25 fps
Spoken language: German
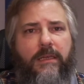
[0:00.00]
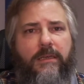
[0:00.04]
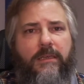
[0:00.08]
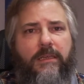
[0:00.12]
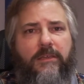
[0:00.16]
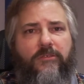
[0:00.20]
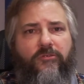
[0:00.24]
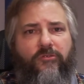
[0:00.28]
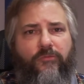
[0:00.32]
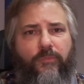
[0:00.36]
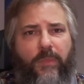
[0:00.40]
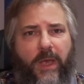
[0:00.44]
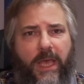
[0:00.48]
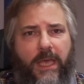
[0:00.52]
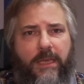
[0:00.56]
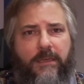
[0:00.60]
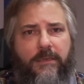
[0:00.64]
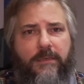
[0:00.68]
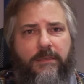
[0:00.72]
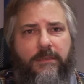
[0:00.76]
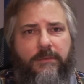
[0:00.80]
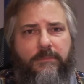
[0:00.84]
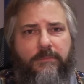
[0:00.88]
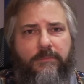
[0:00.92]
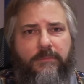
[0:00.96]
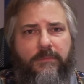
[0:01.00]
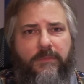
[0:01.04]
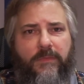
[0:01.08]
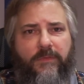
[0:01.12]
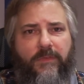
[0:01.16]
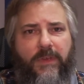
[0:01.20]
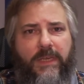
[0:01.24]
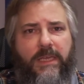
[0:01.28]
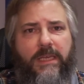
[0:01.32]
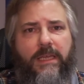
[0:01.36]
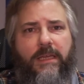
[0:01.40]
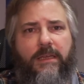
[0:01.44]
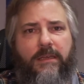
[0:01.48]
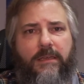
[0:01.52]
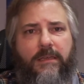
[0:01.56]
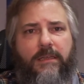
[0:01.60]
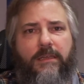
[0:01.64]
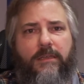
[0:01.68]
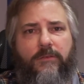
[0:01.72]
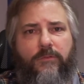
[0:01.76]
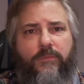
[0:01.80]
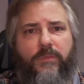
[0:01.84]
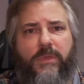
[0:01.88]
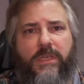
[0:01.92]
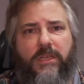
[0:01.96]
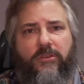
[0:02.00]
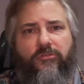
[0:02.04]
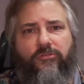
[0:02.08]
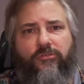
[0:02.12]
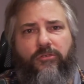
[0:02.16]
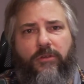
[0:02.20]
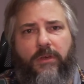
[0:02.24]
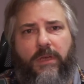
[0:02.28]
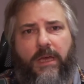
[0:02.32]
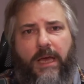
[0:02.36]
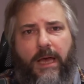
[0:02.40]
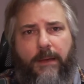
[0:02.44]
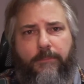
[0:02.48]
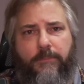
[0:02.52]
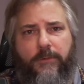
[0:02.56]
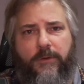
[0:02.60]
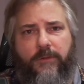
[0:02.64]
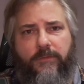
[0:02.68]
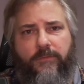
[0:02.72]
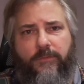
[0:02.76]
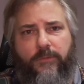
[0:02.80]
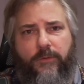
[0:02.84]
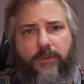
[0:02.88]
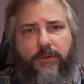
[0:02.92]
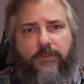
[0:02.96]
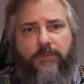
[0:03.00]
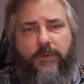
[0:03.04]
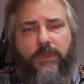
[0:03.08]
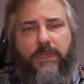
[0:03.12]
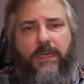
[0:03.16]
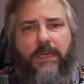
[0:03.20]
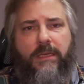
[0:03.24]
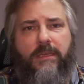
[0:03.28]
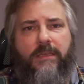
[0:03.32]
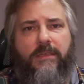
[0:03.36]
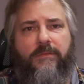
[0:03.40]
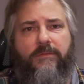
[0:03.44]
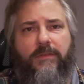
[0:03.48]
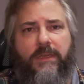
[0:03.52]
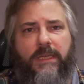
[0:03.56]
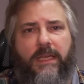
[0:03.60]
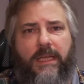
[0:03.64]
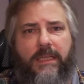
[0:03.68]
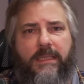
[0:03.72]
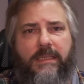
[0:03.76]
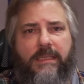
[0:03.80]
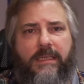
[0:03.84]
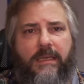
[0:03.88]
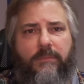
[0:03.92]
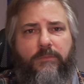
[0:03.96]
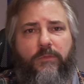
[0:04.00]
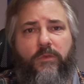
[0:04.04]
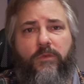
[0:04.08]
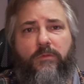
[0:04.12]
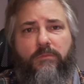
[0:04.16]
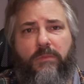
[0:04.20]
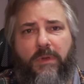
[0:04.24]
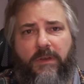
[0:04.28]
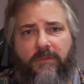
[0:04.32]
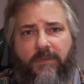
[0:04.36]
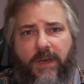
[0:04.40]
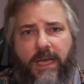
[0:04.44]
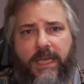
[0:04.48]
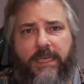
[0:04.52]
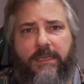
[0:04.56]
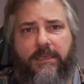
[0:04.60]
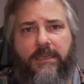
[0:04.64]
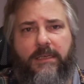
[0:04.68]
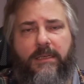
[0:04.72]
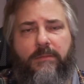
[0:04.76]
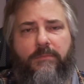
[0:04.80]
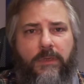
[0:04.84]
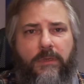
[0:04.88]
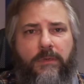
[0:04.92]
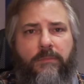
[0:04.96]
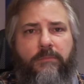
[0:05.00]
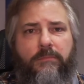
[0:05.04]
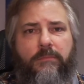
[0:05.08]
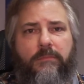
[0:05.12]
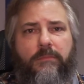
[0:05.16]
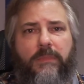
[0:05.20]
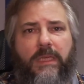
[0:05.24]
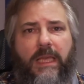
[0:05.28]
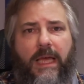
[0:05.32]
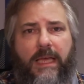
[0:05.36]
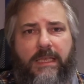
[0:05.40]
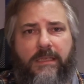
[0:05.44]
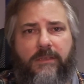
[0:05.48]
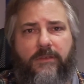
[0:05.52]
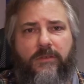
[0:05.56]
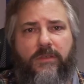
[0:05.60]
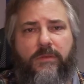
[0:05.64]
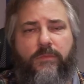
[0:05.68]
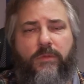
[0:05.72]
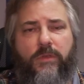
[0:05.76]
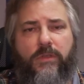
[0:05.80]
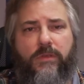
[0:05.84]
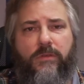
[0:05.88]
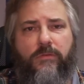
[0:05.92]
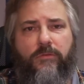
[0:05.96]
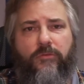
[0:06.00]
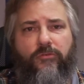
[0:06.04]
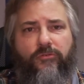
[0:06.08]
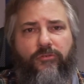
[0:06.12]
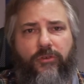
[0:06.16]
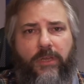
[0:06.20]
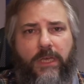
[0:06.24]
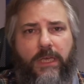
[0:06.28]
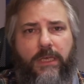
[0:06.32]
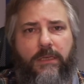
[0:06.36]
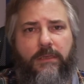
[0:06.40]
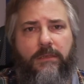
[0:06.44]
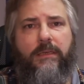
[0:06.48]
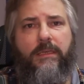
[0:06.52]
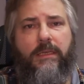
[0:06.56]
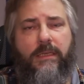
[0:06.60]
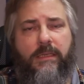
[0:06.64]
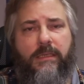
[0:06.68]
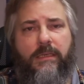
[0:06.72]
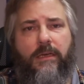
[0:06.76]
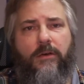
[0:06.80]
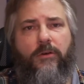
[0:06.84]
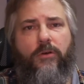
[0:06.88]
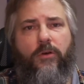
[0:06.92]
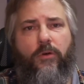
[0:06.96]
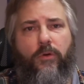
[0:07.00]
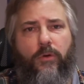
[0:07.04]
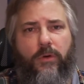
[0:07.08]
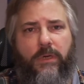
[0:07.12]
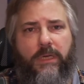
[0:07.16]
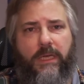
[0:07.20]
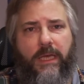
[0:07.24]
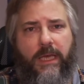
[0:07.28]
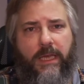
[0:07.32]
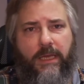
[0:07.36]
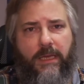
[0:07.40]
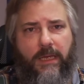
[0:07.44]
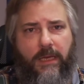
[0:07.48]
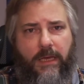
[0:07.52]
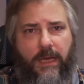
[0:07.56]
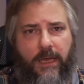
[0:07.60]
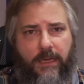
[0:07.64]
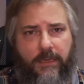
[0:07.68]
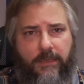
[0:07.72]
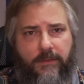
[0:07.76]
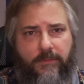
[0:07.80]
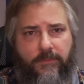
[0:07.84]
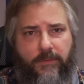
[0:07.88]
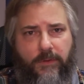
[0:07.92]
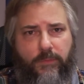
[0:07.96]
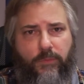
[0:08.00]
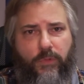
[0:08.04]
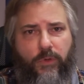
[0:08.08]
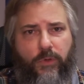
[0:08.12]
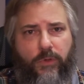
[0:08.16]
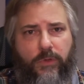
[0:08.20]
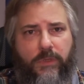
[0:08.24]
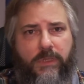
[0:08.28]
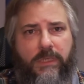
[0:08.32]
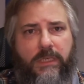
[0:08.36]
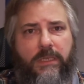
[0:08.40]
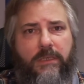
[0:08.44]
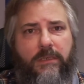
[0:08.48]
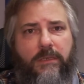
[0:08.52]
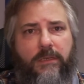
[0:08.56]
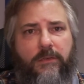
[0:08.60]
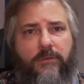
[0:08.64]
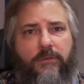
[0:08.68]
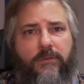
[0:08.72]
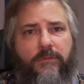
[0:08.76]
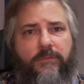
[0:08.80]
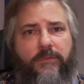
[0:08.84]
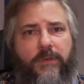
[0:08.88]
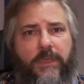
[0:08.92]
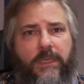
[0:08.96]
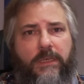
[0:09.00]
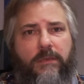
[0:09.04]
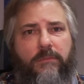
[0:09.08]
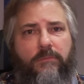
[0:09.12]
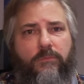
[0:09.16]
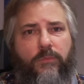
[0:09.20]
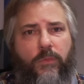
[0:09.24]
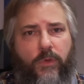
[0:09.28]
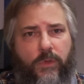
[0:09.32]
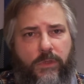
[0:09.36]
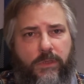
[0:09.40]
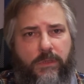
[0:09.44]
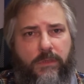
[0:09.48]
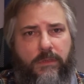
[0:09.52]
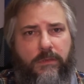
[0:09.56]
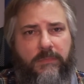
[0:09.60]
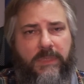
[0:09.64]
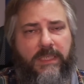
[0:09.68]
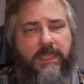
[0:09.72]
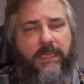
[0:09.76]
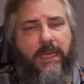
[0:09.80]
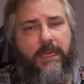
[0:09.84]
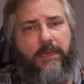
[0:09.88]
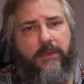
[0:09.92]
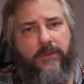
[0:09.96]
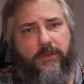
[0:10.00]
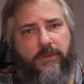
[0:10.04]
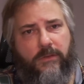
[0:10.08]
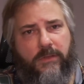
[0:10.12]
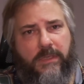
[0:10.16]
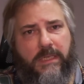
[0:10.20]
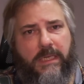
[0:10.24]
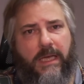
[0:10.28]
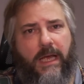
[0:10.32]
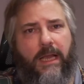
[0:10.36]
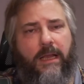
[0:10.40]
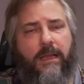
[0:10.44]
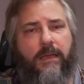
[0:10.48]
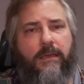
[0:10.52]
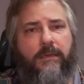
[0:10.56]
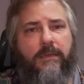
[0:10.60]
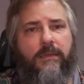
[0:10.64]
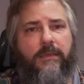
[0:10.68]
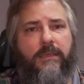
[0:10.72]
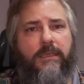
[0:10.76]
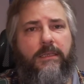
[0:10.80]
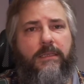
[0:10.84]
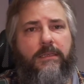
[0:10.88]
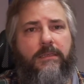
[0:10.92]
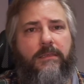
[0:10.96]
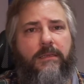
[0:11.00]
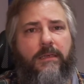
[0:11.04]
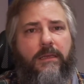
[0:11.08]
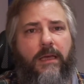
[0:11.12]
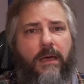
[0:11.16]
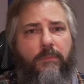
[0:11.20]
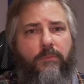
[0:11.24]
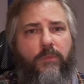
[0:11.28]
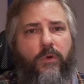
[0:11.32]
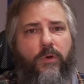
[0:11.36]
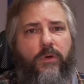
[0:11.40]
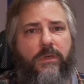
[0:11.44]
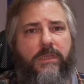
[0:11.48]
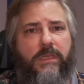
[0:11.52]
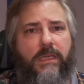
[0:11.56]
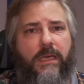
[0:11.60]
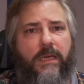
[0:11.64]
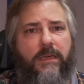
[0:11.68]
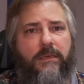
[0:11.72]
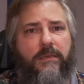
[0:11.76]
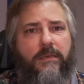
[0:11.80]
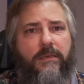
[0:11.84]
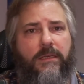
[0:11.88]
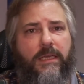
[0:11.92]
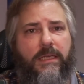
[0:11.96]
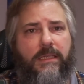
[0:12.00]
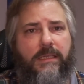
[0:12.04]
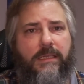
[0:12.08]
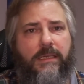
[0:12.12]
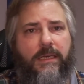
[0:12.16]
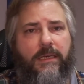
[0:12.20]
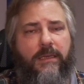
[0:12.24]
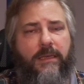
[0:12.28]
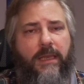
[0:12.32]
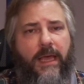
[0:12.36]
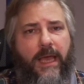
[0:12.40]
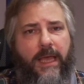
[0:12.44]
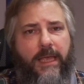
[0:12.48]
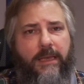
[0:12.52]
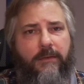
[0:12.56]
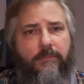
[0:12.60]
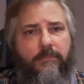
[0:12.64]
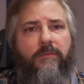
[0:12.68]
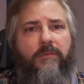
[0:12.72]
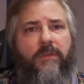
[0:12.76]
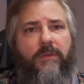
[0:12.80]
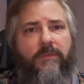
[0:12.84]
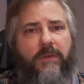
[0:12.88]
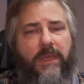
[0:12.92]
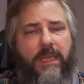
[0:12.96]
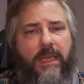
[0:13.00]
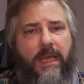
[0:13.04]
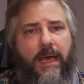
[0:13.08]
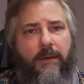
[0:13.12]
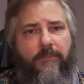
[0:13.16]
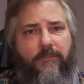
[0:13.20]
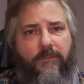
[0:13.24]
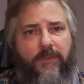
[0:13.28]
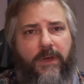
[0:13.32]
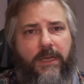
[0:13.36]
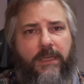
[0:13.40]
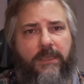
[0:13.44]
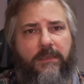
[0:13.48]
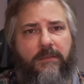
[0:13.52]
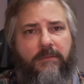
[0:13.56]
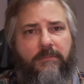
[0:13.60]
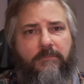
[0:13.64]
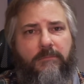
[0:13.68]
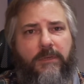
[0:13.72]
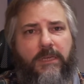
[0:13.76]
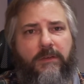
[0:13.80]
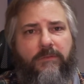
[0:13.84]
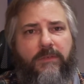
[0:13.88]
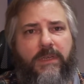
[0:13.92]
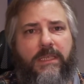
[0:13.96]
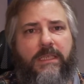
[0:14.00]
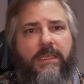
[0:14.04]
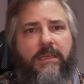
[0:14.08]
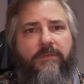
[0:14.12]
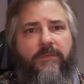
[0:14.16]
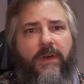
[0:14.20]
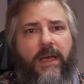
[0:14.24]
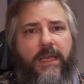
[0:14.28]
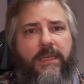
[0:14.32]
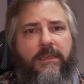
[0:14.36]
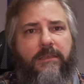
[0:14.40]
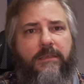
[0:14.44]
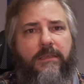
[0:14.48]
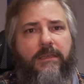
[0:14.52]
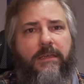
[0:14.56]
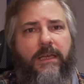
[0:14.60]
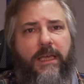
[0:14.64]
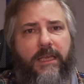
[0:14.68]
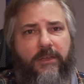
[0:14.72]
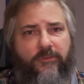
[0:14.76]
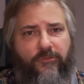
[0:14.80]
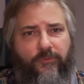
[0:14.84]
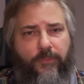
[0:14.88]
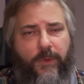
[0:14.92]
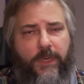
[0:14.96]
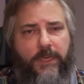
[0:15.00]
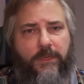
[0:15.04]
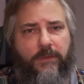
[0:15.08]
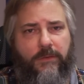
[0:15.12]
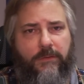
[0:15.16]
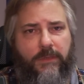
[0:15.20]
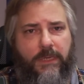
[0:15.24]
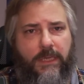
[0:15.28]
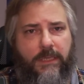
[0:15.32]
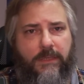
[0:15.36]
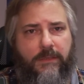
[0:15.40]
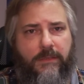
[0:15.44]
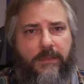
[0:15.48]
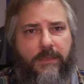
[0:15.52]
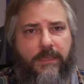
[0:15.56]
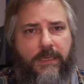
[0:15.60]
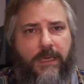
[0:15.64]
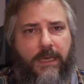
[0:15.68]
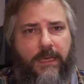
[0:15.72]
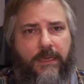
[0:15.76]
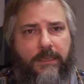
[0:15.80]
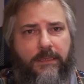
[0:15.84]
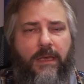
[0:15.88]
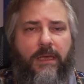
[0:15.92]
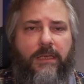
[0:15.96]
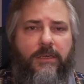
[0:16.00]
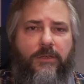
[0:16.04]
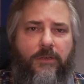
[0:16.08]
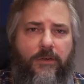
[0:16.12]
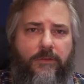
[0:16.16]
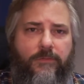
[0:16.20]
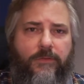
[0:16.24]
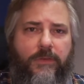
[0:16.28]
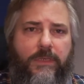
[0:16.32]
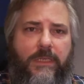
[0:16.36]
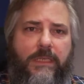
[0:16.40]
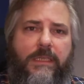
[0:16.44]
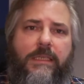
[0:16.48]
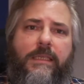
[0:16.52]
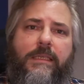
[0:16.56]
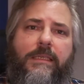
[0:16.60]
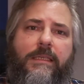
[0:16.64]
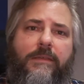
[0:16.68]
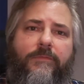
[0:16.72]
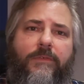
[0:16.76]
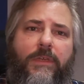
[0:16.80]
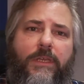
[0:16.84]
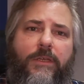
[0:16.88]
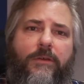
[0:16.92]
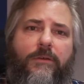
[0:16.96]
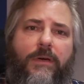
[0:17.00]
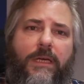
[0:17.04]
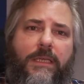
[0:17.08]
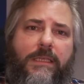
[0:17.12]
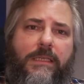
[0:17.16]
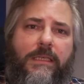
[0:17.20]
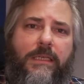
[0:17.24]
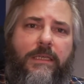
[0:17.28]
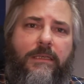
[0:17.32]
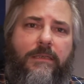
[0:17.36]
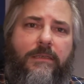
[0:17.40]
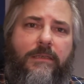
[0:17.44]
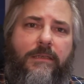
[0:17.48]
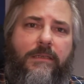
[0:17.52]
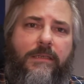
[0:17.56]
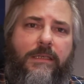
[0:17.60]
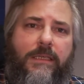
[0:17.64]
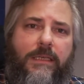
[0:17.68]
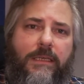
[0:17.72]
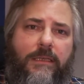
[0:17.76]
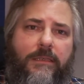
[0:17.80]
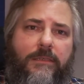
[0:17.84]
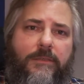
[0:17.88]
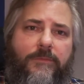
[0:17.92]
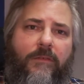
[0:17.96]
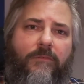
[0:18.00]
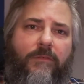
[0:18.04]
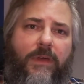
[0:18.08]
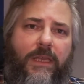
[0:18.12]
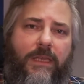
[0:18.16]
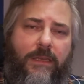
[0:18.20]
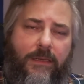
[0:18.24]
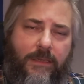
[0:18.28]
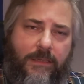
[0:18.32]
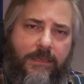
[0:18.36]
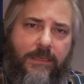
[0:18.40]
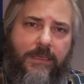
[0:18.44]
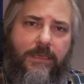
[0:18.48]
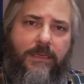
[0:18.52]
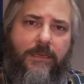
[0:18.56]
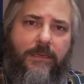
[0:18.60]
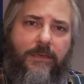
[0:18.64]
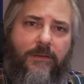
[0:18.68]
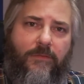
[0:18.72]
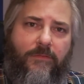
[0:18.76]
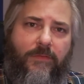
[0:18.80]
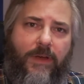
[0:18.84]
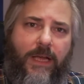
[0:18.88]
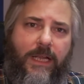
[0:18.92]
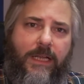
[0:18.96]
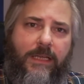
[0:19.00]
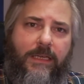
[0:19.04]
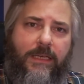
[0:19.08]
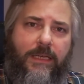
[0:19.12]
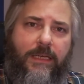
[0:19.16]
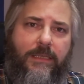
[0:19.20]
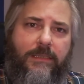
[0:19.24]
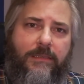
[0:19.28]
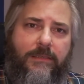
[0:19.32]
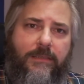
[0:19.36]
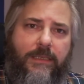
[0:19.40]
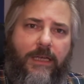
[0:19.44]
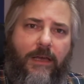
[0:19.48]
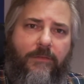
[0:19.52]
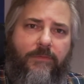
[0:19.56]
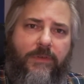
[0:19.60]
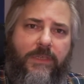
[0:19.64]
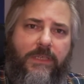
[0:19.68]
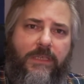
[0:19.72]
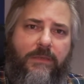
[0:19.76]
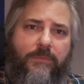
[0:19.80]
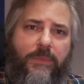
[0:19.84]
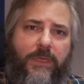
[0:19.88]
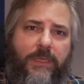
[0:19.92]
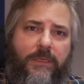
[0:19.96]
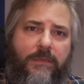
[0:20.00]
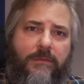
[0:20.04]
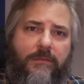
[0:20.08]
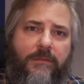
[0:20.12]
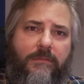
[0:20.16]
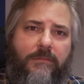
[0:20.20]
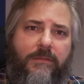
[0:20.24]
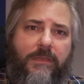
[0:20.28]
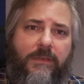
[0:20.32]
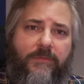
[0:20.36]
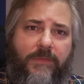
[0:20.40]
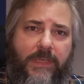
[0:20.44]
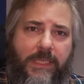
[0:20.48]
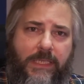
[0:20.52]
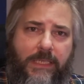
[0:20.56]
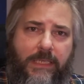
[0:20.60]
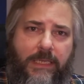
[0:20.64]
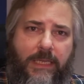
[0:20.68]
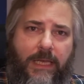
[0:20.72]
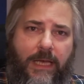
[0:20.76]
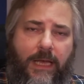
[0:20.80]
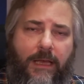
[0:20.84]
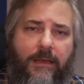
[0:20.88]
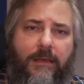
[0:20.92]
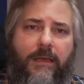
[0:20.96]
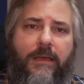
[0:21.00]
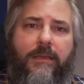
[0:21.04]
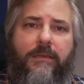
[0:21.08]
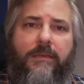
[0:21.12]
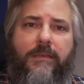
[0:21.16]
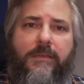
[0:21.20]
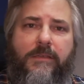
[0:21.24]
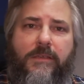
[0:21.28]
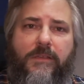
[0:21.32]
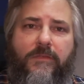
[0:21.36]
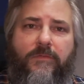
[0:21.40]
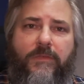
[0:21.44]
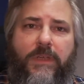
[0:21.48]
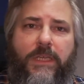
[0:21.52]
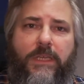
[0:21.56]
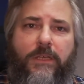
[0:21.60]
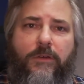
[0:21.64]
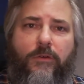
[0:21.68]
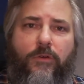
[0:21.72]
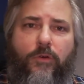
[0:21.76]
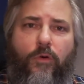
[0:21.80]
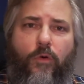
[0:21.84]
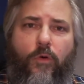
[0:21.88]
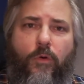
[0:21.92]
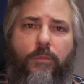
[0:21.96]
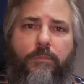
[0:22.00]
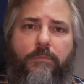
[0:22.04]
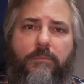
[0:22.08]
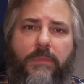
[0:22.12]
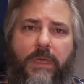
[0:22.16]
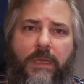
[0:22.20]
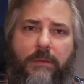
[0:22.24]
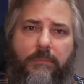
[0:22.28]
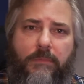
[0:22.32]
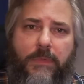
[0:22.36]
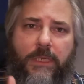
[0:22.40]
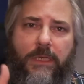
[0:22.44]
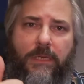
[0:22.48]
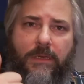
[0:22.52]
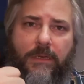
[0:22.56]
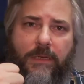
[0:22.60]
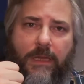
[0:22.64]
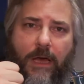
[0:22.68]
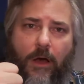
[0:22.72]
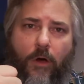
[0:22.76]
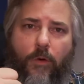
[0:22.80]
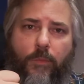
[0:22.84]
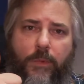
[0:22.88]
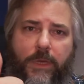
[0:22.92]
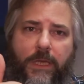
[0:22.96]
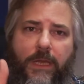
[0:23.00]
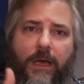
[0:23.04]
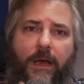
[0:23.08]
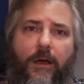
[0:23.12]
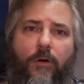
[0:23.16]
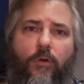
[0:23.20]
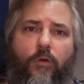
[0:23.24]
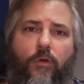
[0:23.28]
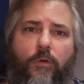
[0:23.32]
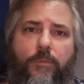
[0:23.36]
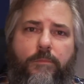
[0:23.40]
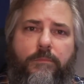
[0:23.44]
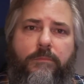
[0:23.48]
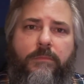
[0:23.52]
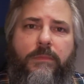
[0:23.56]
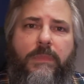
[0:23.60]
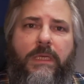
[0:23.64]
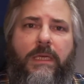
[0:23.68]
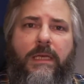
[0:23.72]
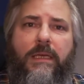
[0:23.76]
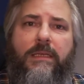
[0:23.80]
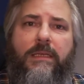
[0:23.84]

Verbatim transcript: dass später, wenn dann die Umsatzsteuer abgeführt wird an das Finanzamt und man weiterhin im Leistungsbezug steht, dies auch irgendeine Art von Berücksichtigung finden muss. Das Landessozialgericht Hamburg sagt derzeit nein. Wir werden abwarten, was die weitere Rechtsprechung dazu sagt. Ich hoffe, dieses Video hat Sie interessiert. Wenn es Ihnen gefallen hat, darf ich Sie bitten, Sie wissen ja, dieses Video loben mit den Daumen nach oben.